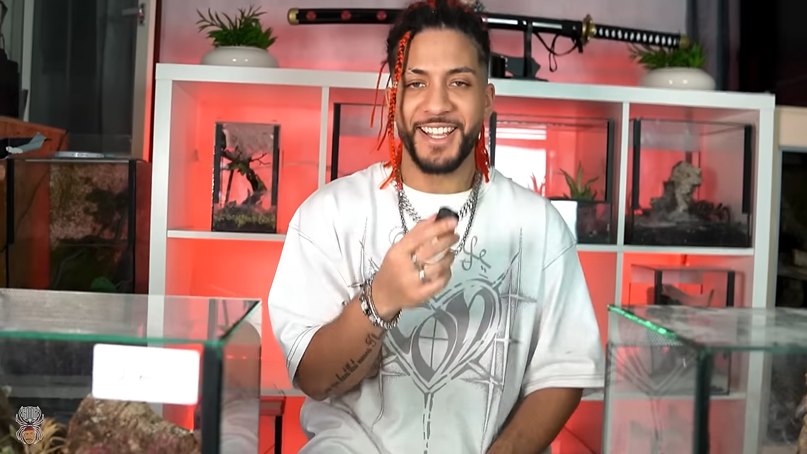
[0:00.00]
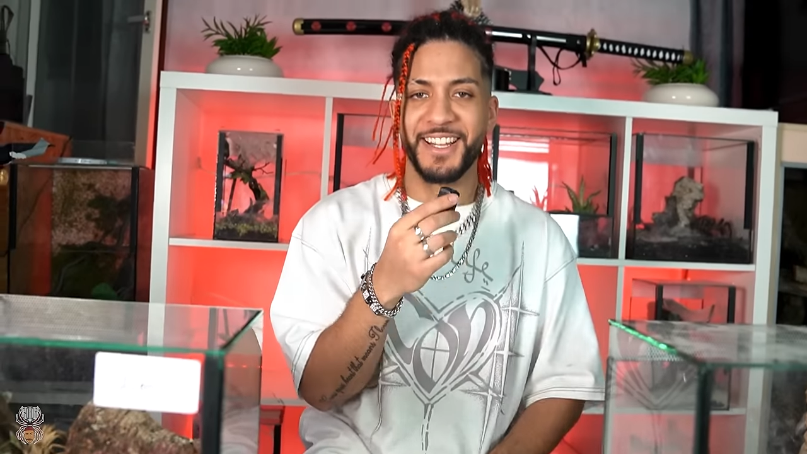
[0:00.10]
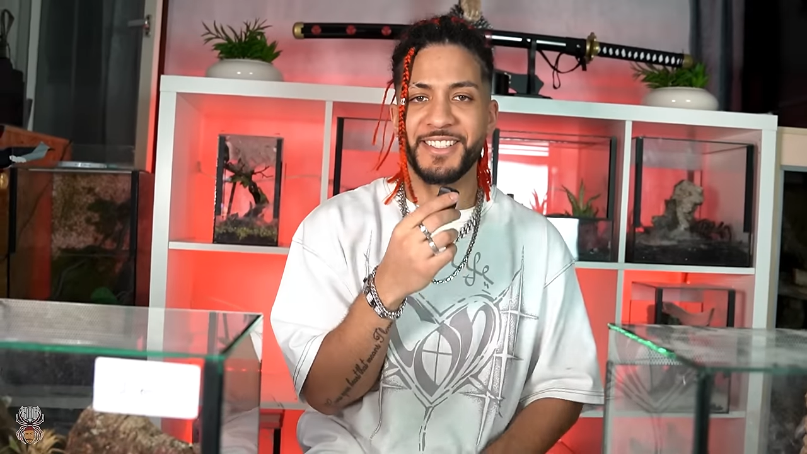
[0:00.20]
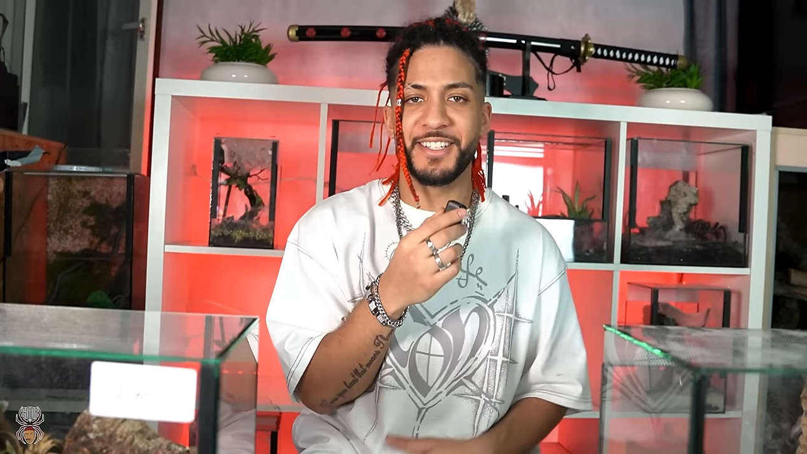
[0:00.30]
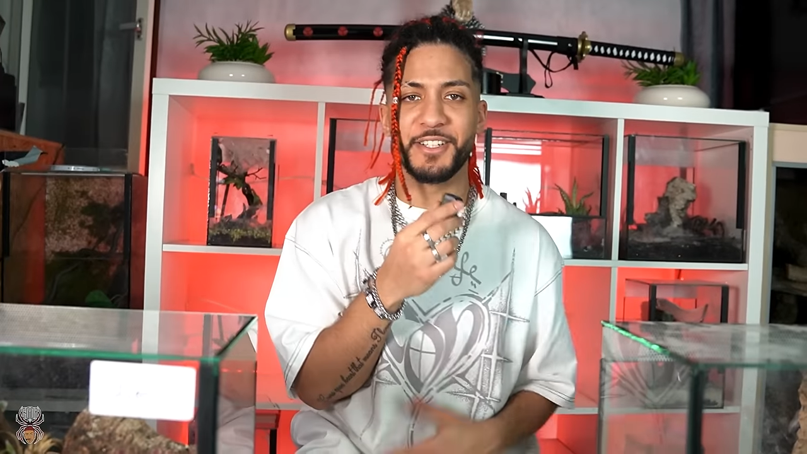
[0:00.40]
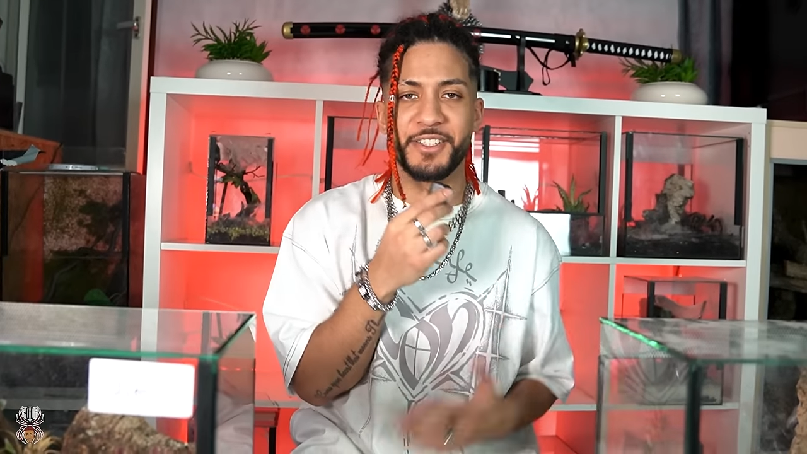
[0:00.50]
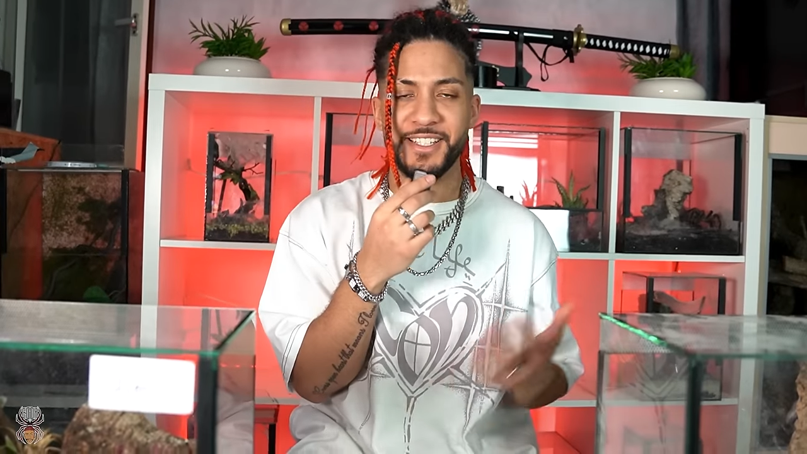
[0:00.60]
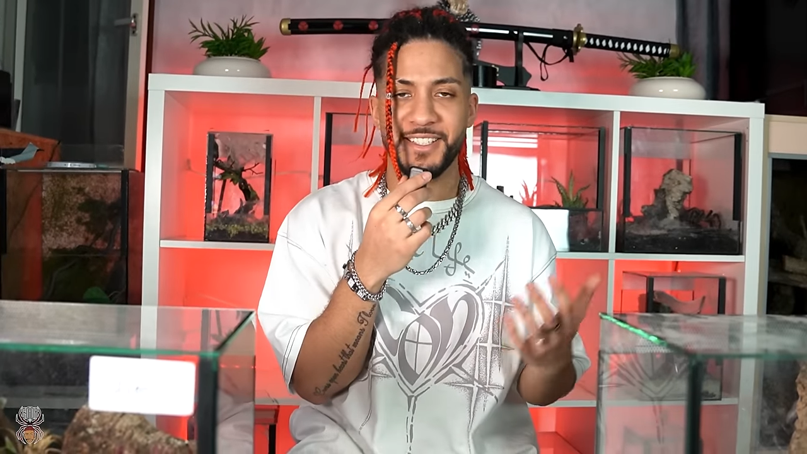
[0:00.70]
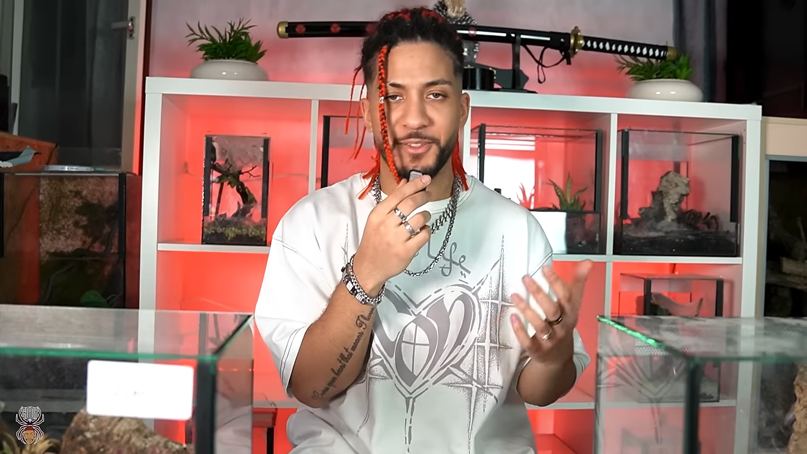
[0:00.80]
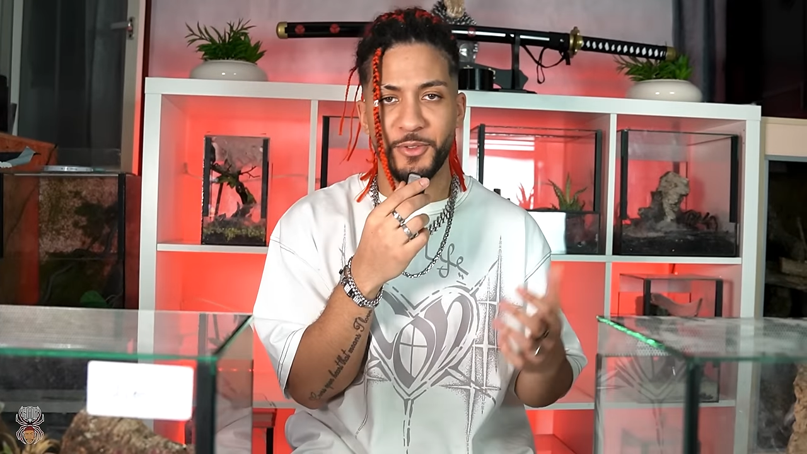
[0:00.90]
Jetzt äh,
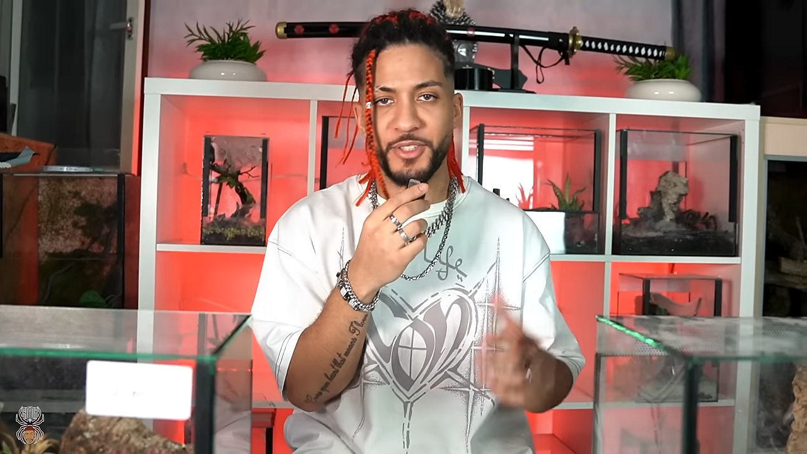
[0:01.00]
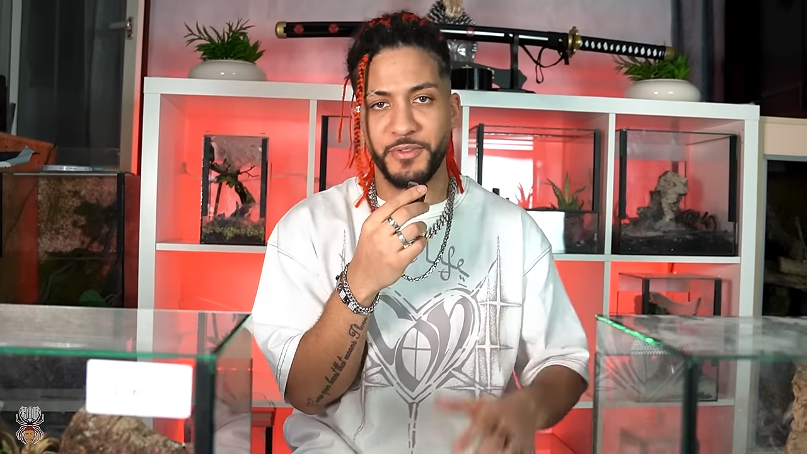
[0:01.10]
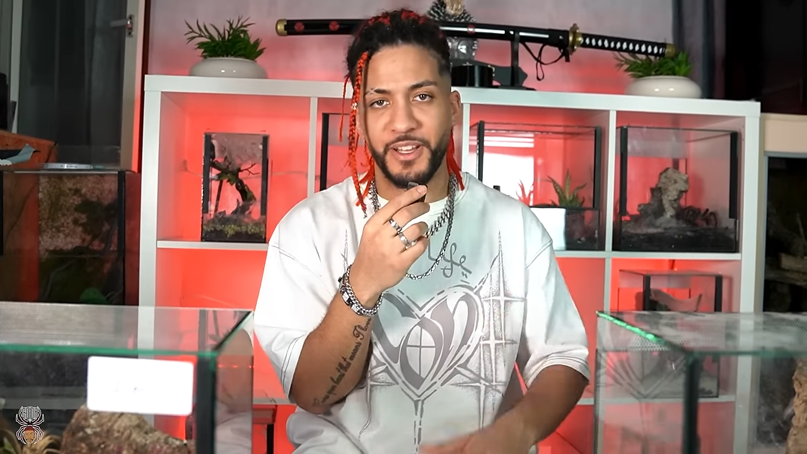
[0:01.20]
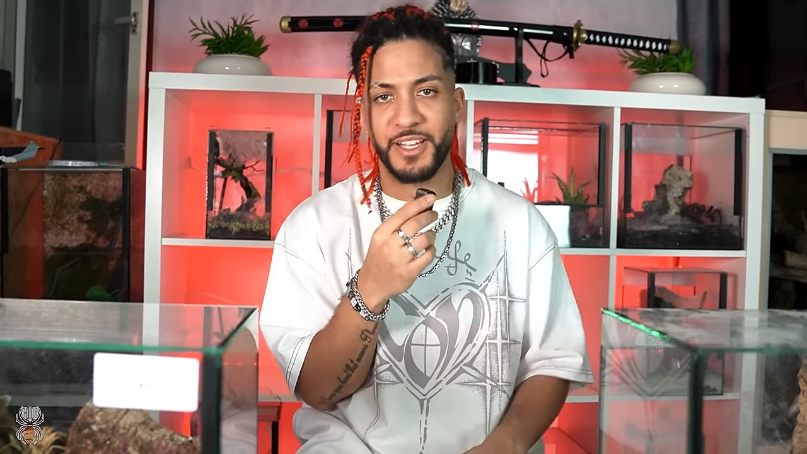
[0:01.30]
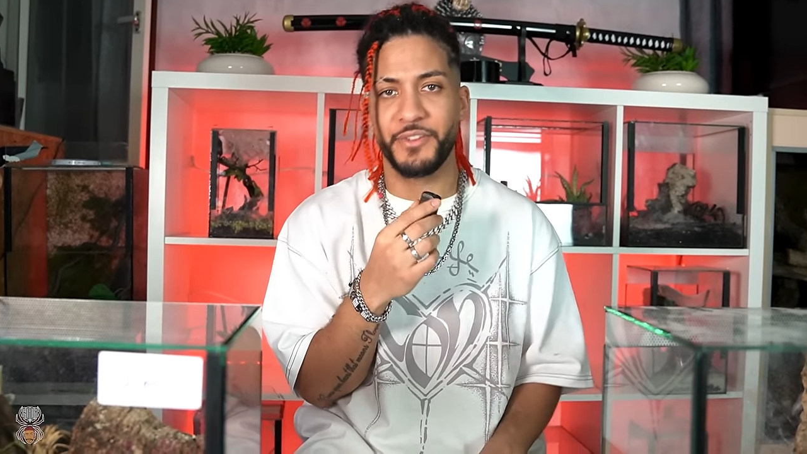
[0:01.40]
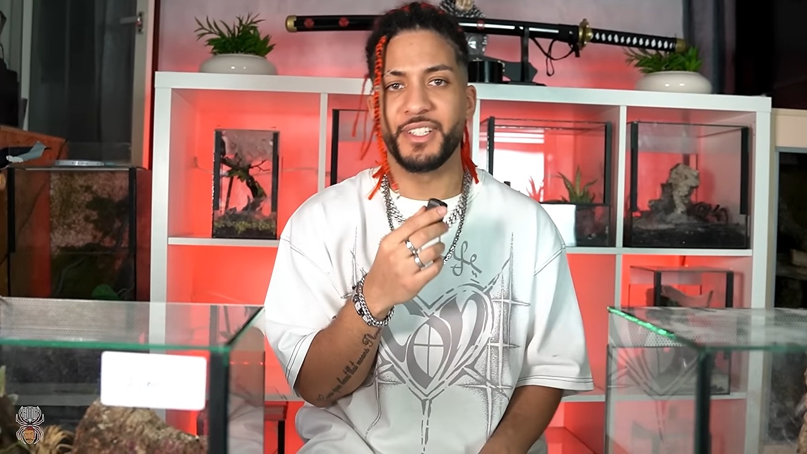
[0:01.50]
stellt sich natürlich die Frage,